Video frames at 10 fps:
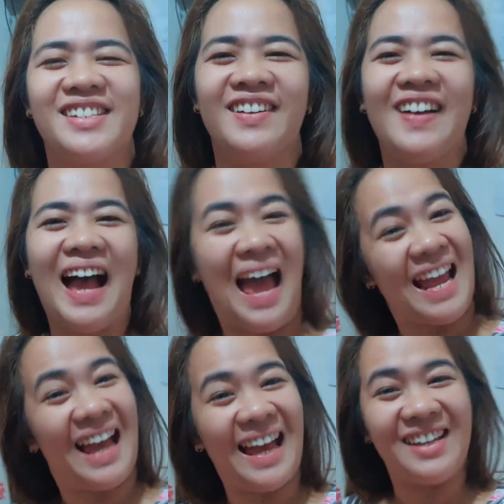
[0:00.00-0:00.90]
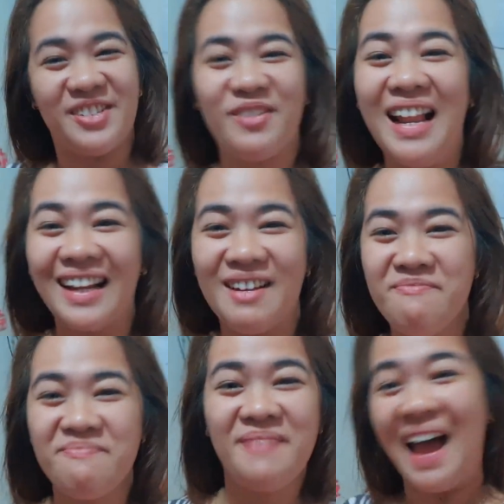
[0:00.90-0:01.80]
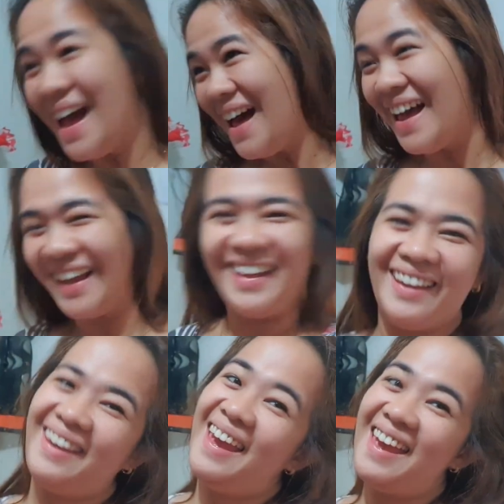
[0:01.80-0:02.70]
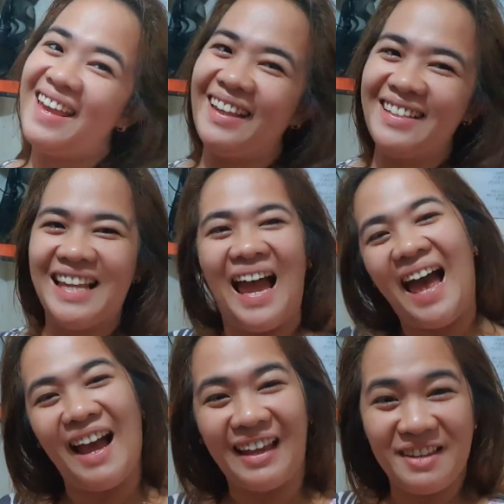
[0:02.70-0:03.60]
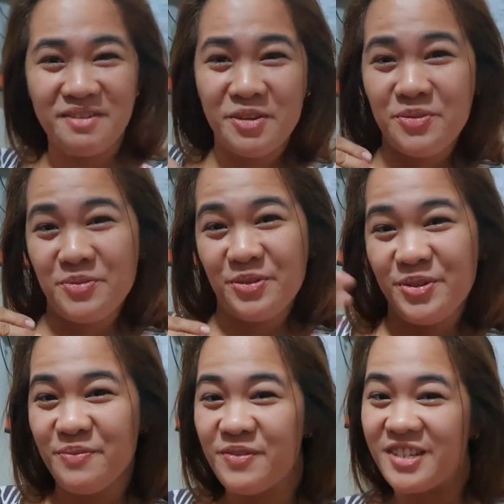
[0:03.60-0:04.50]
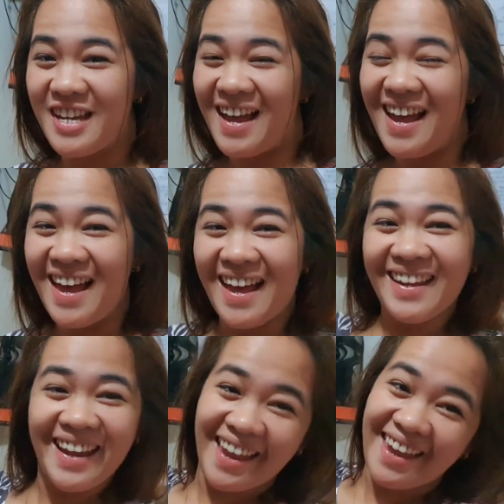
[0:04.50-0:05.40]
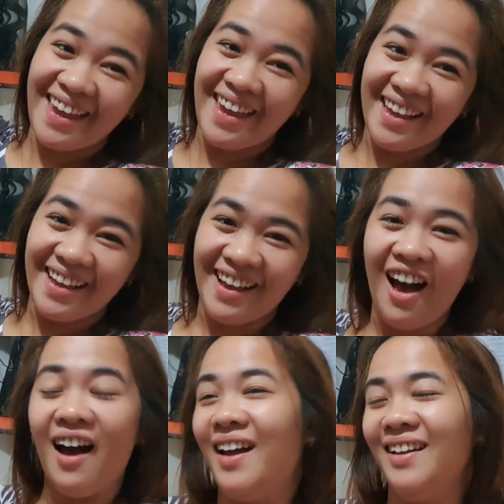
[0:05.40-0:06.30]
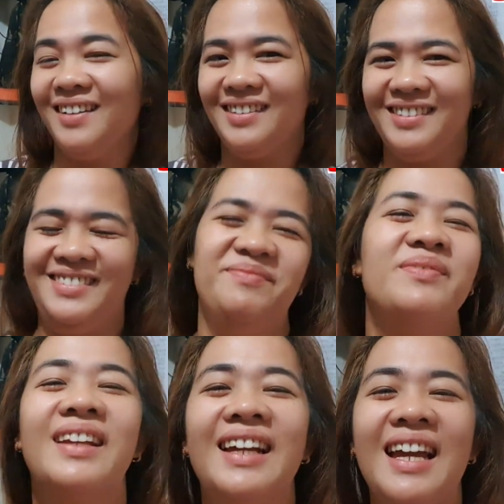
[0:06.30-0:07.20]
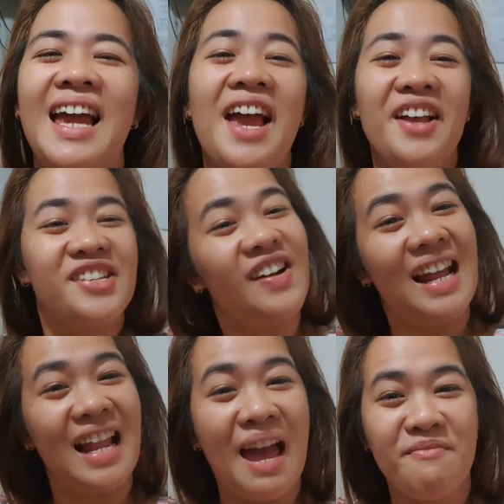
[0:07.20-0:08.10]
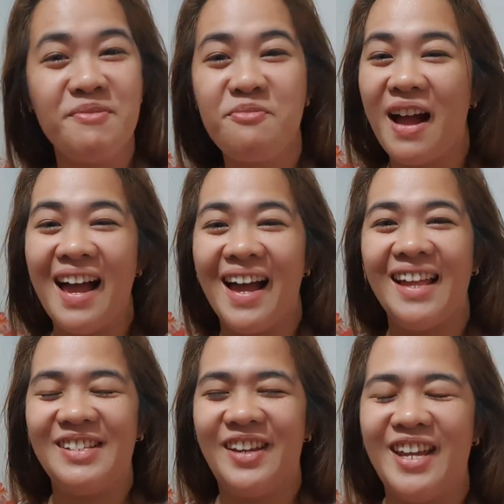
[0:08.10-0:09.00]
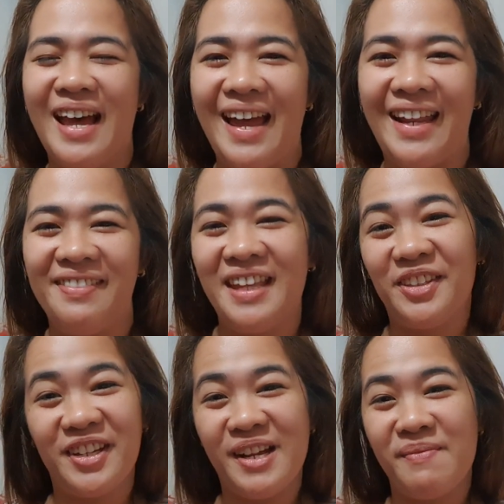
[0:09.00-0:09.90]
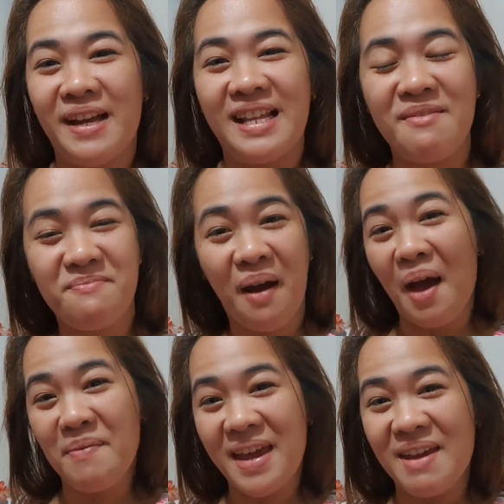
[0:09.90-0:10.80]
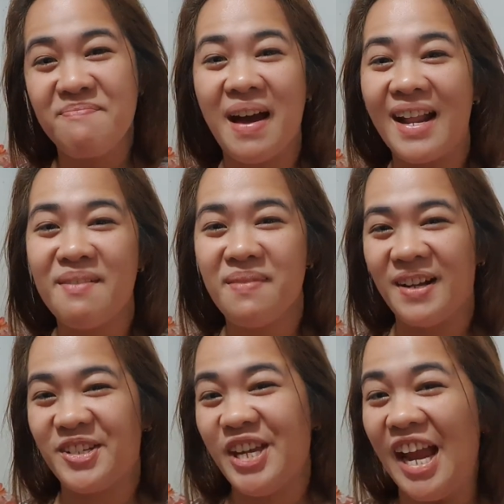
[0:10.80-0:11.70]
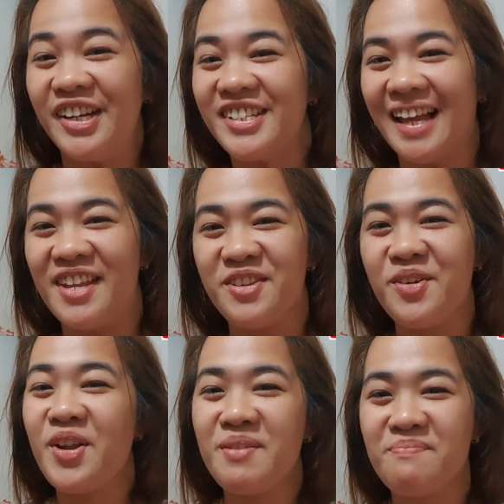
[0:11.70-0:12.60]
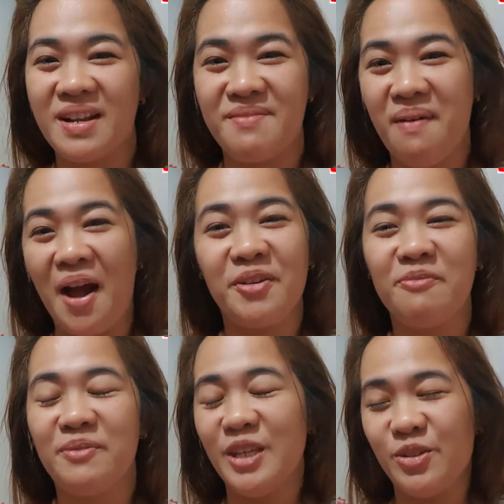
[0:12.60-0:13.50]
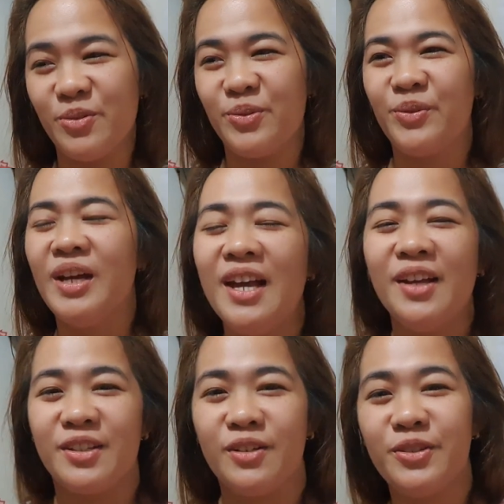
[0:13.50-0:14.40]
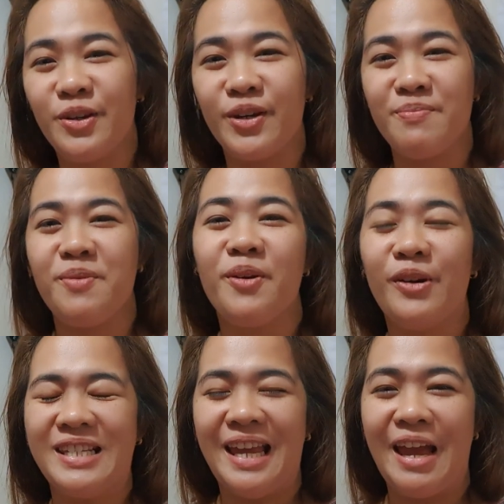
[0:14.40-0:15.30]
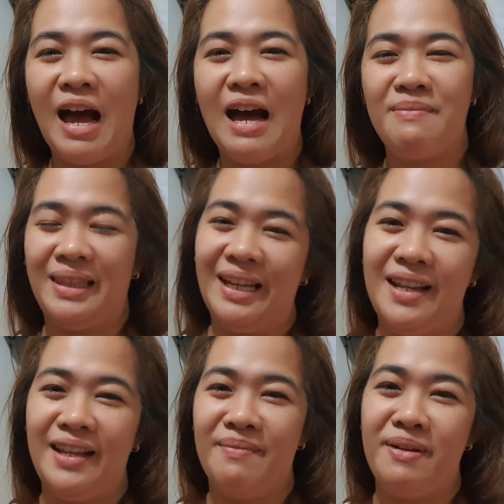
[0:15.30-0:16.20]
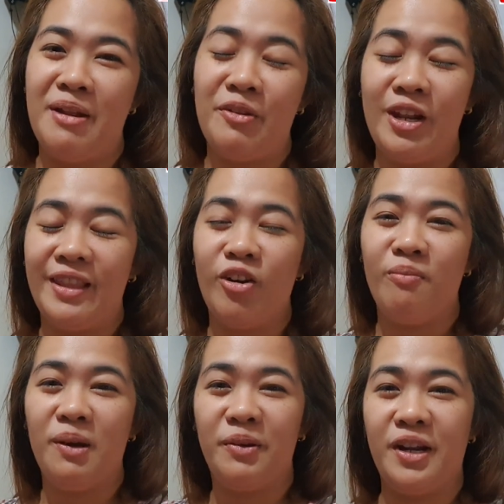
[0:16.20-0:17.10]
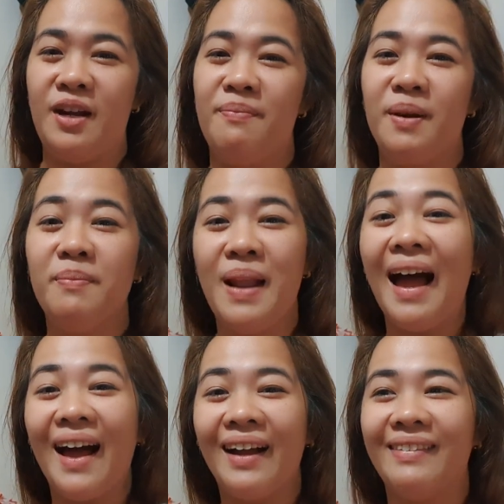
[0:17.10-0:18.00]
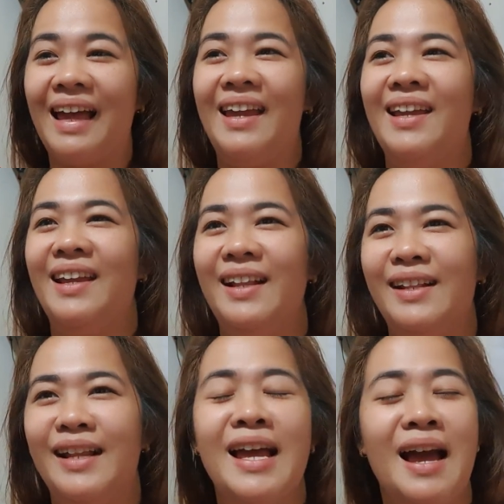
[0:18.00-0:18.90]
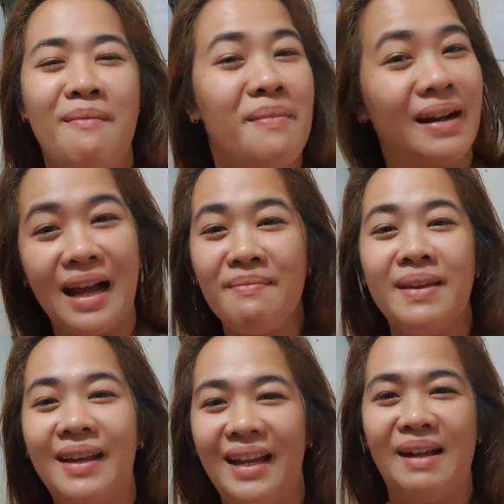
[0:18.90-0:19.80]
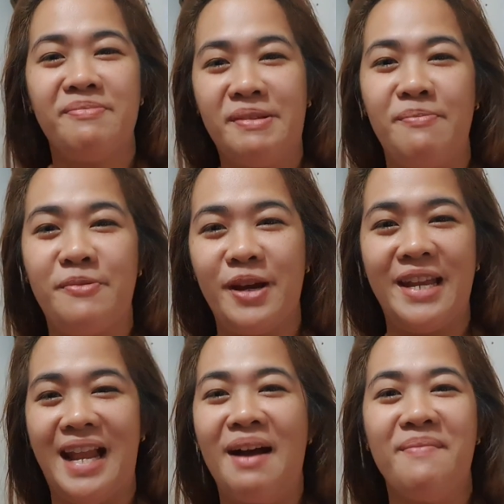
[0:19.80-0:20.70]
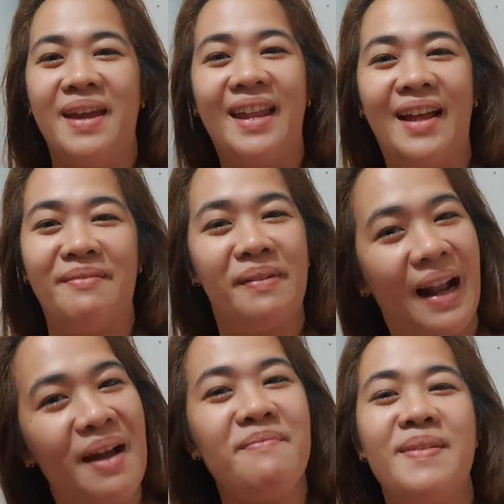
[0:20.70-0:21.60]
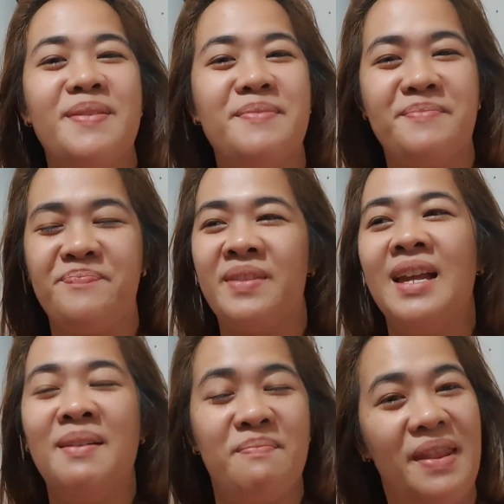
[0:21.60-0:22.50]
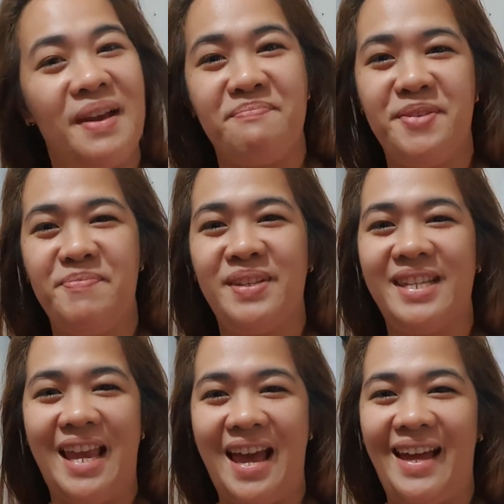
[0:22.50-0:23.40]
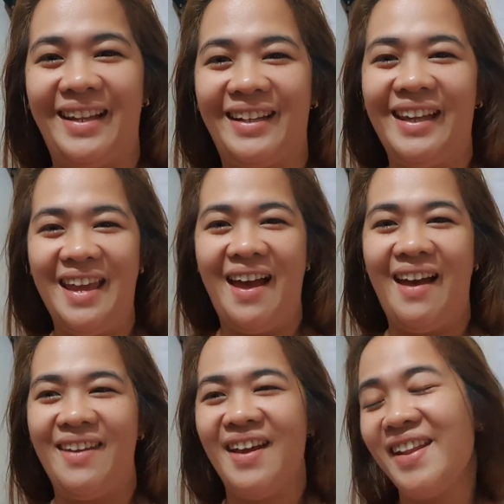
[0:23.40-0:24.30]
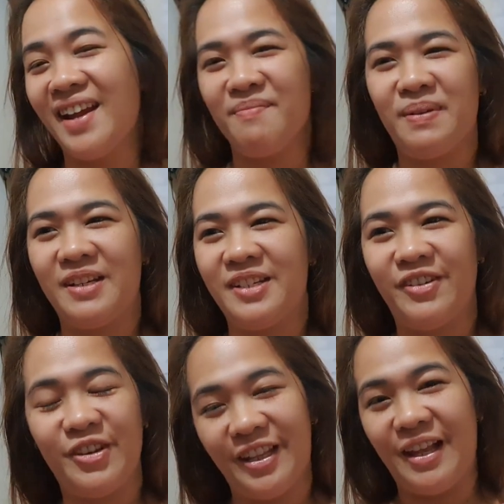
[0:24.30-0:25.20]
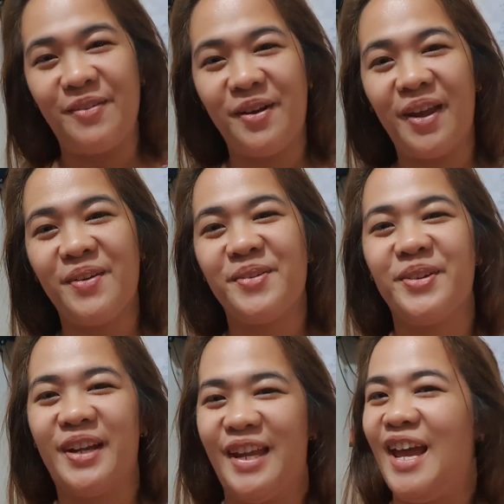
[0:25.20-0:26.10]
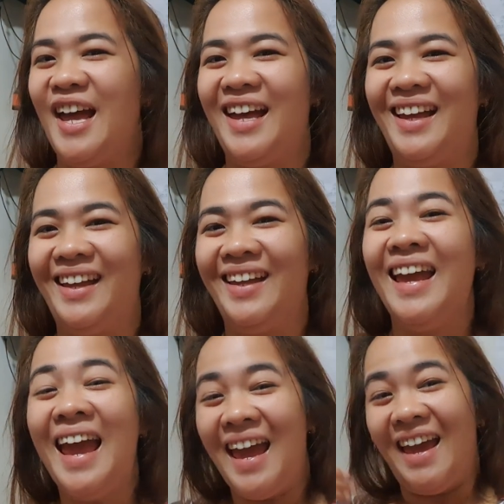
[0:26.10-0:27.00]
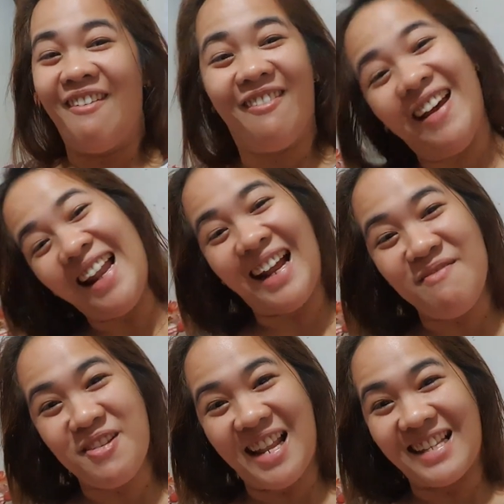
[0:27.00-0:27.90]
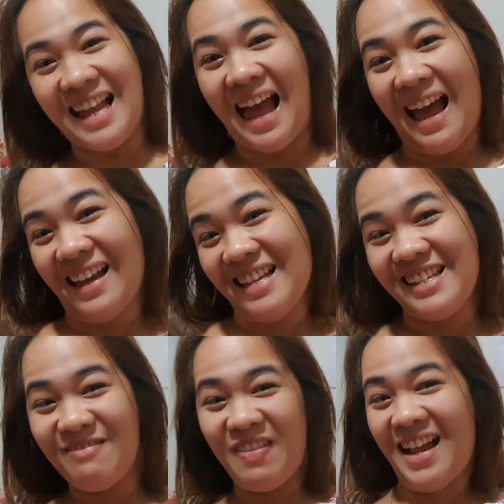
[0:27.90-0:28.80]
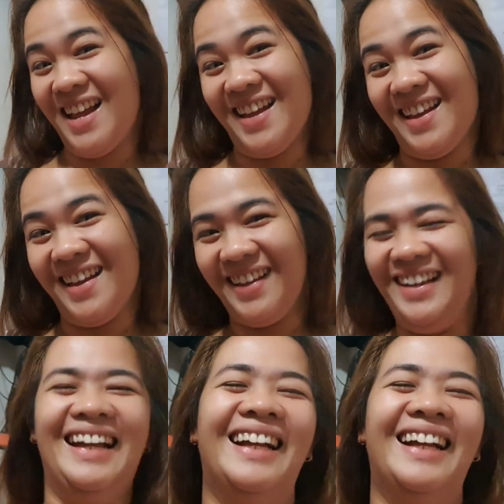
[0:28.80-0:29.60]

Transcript: So, hi guys! Welcome back again sa aking YouTube channel! So, hello everyone! So, ayan, nandito na naman ang mommy para mag-share sa inyo ng panibagong video. So, sorry po kasi uh, matagal na naman ulit ako bago nakapag-vlog dahil maraming ganap sa buhay namin at maraming pinagbibisihan. Kaya, ayan, nakapag-share ulit ako ngayon. Kaya, Welcome ulit sa akin vlog!